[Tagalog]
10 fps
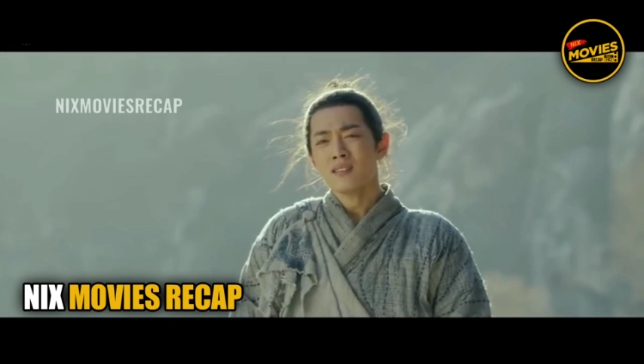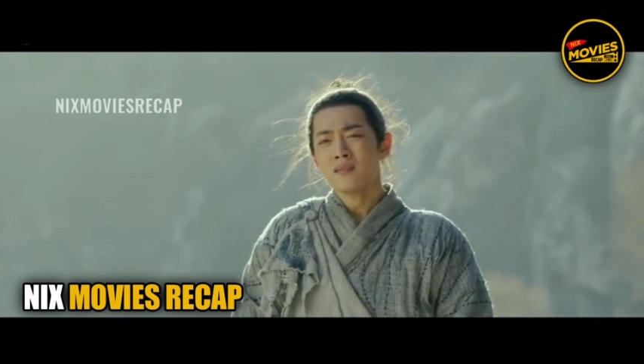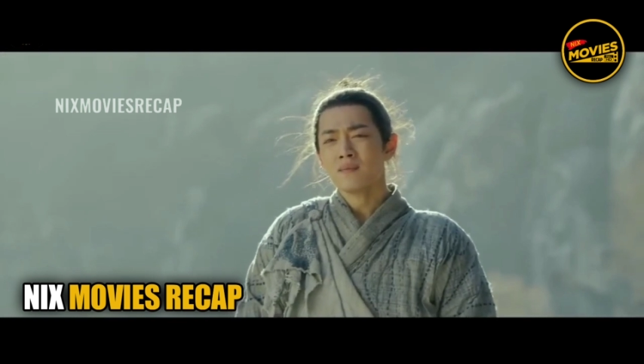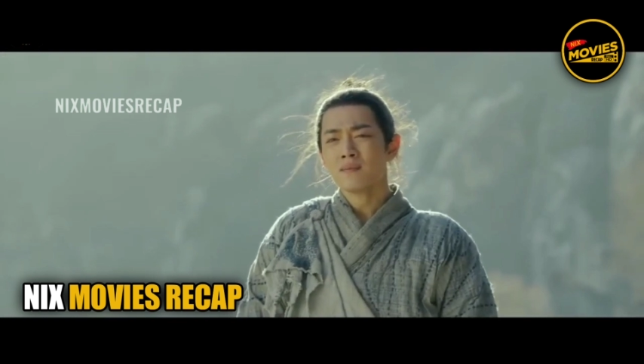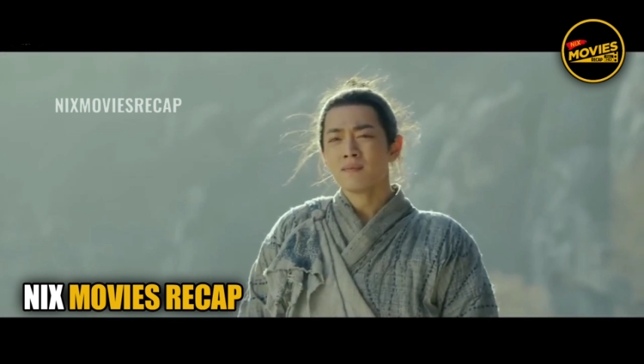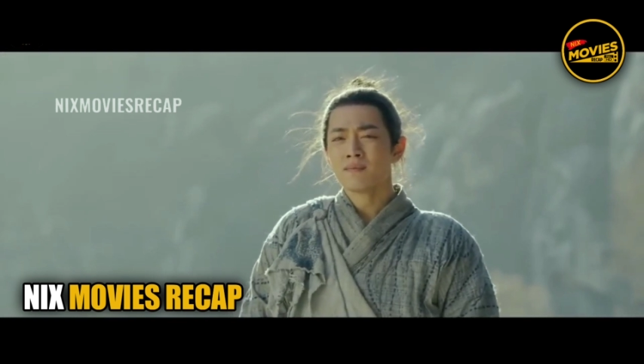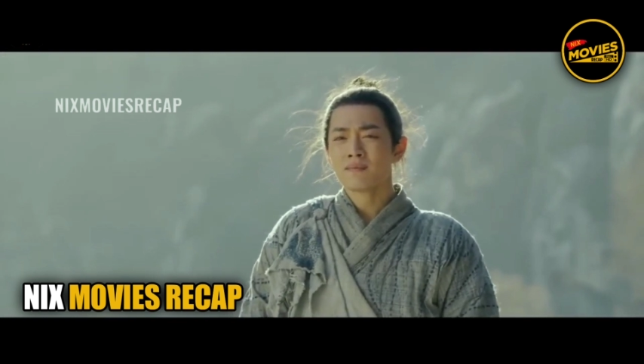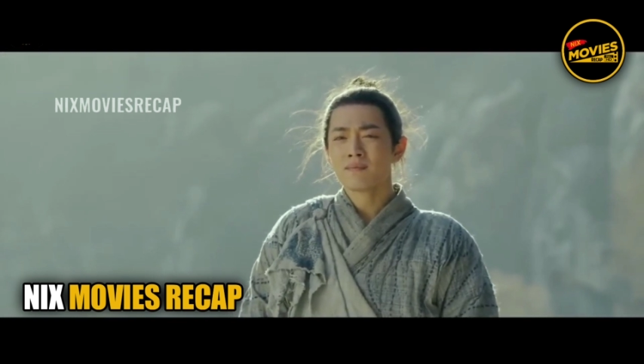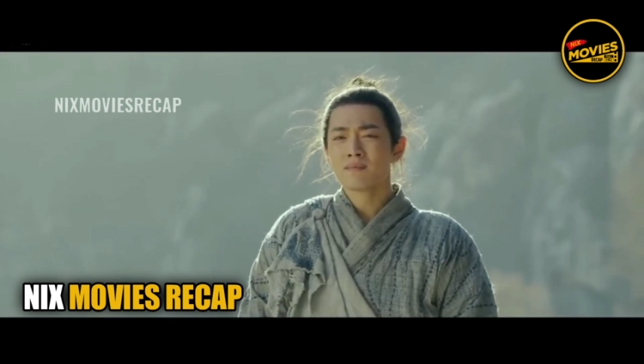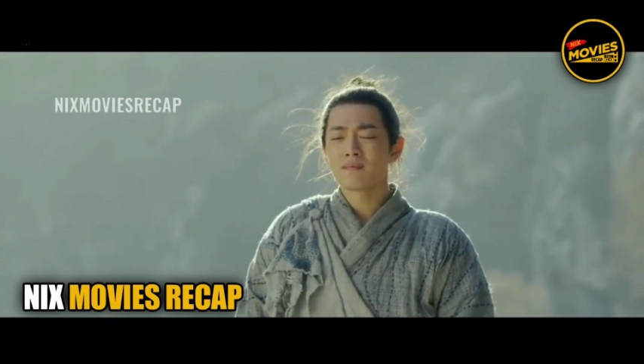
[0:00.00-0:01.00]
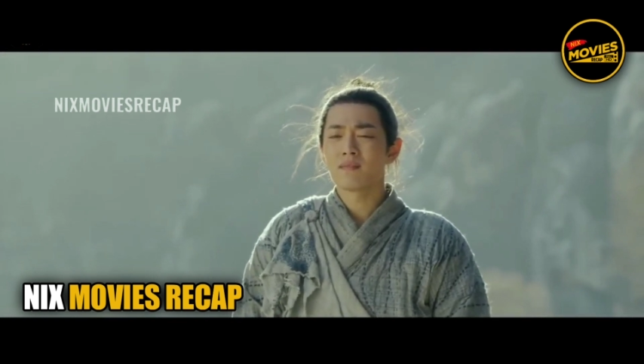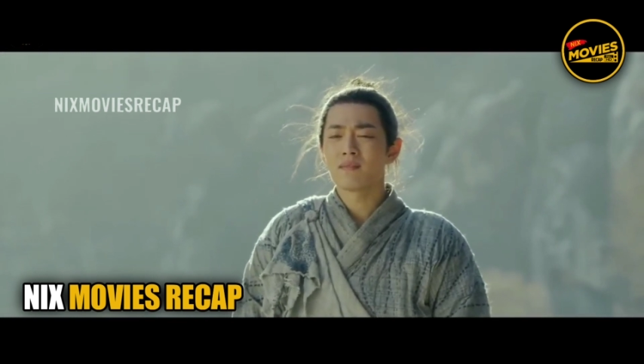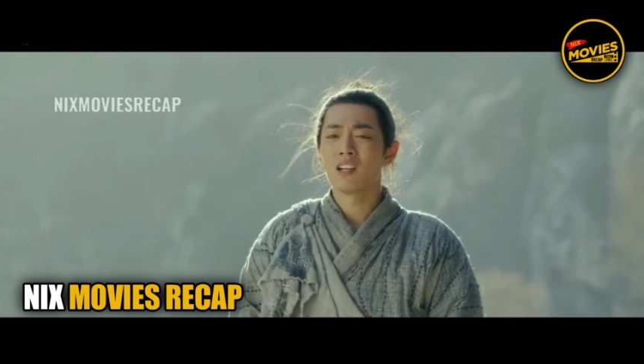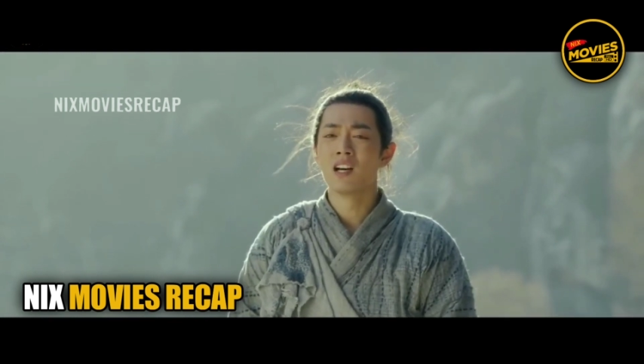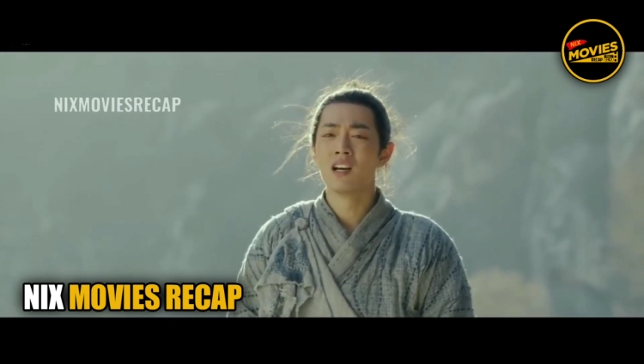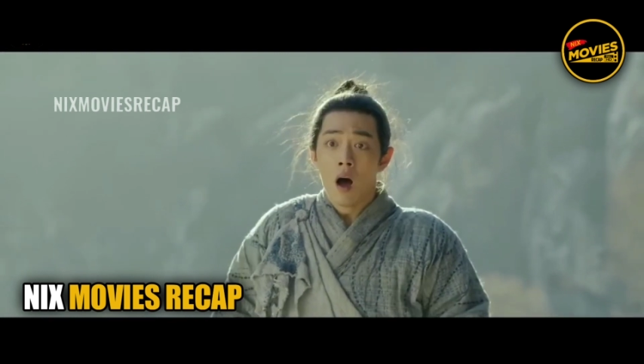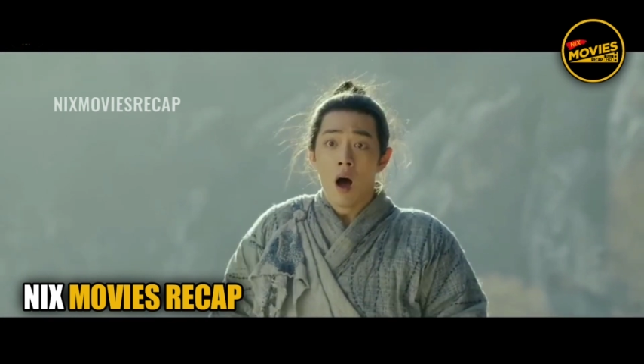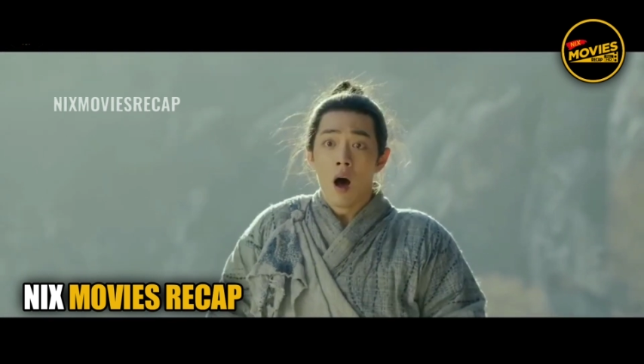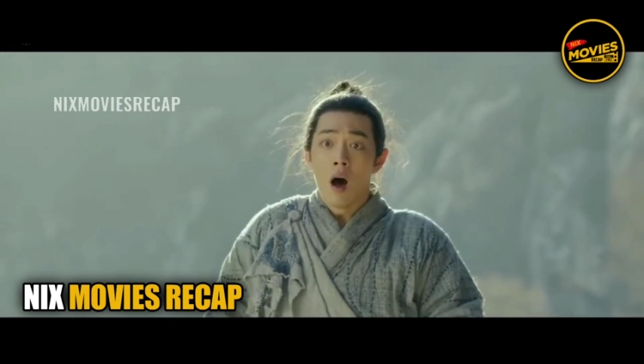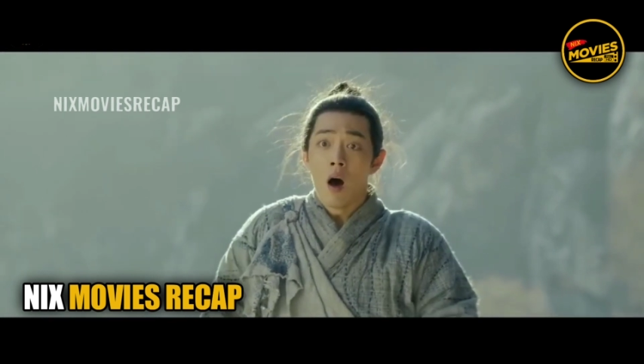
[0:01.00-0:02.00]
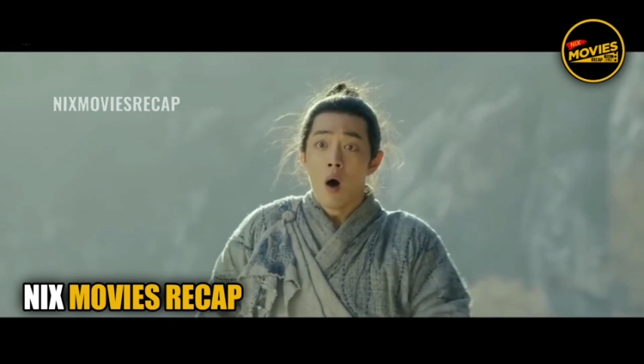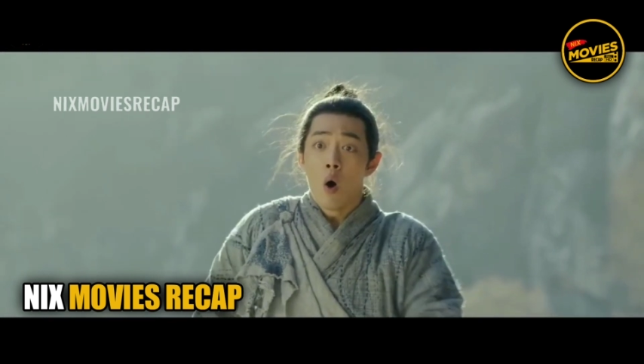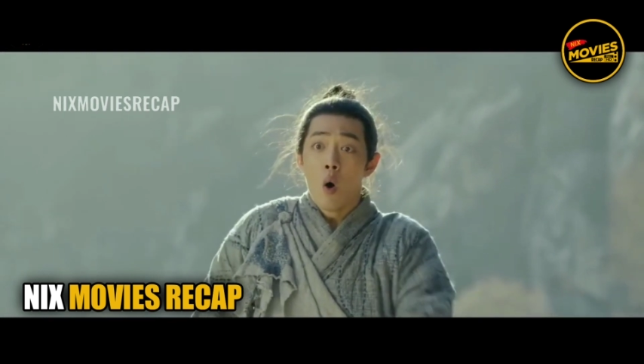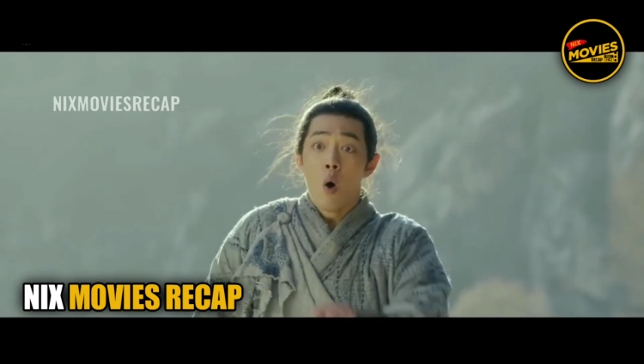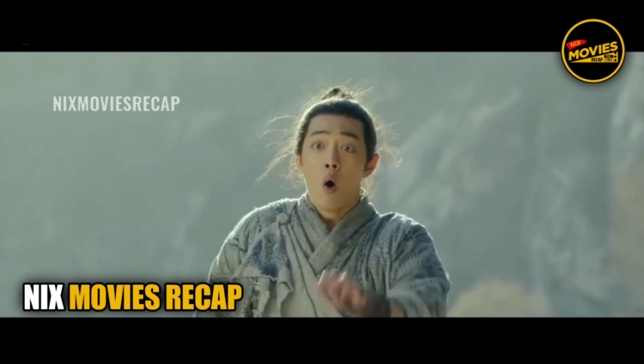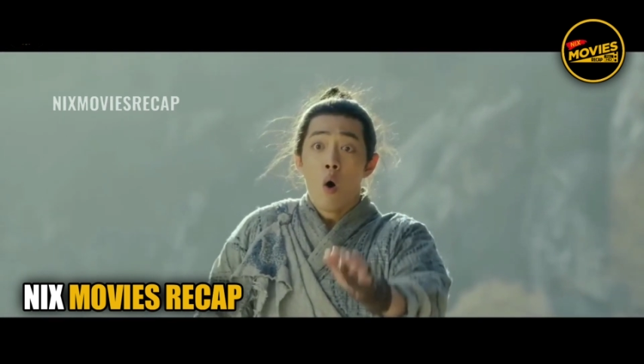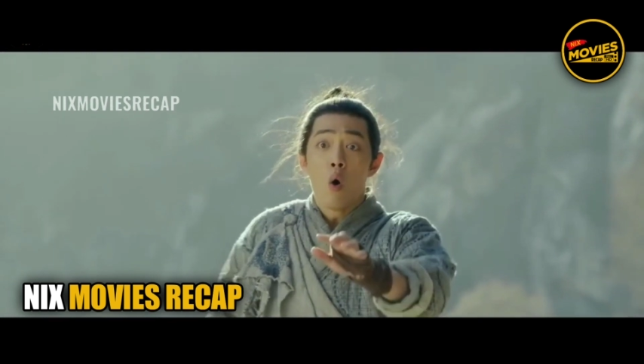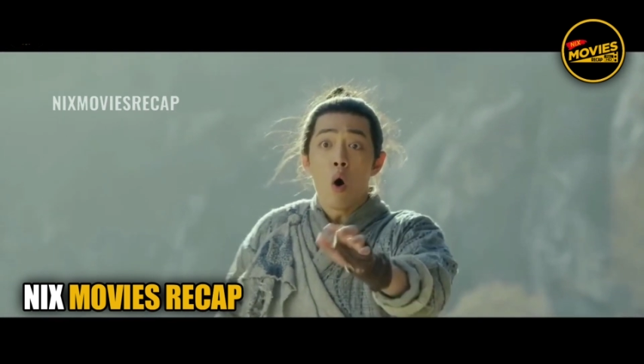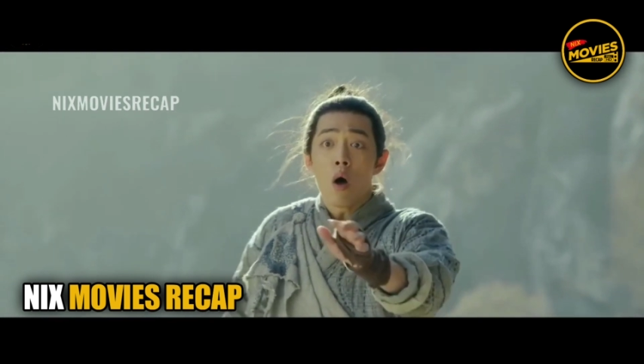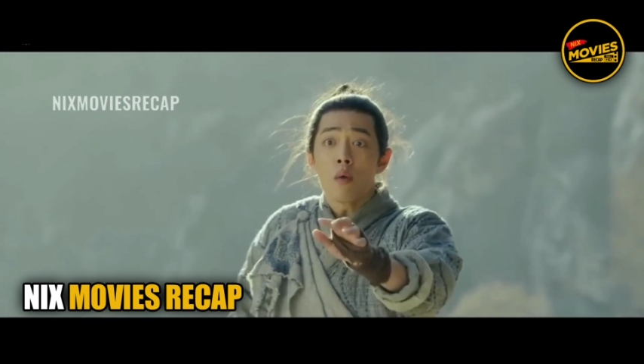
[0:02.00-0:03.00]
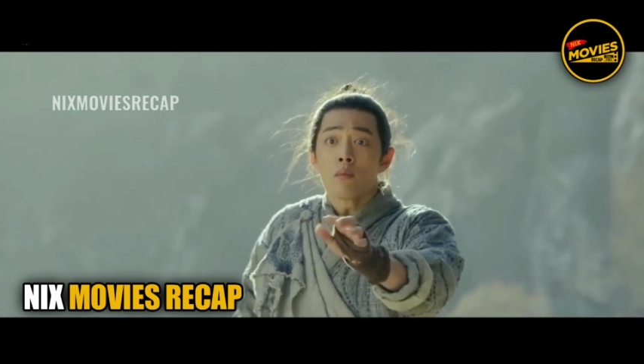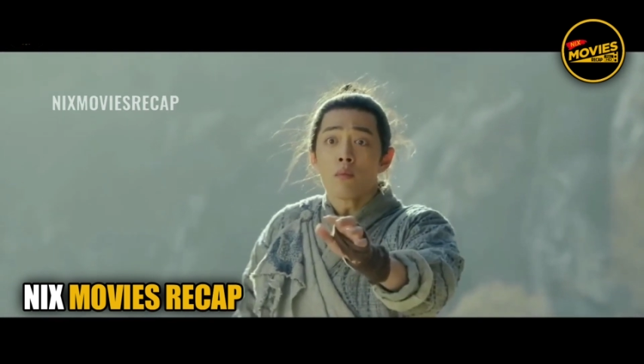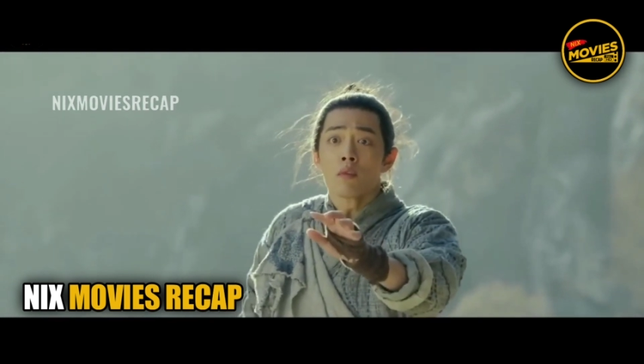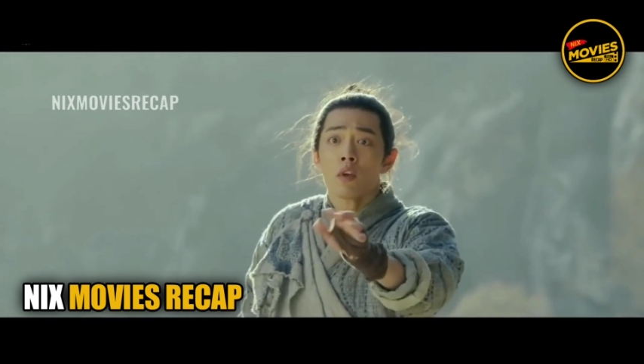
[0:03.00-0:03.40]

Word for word: biglang gumaling si Xiaofan. Bagamat siya ay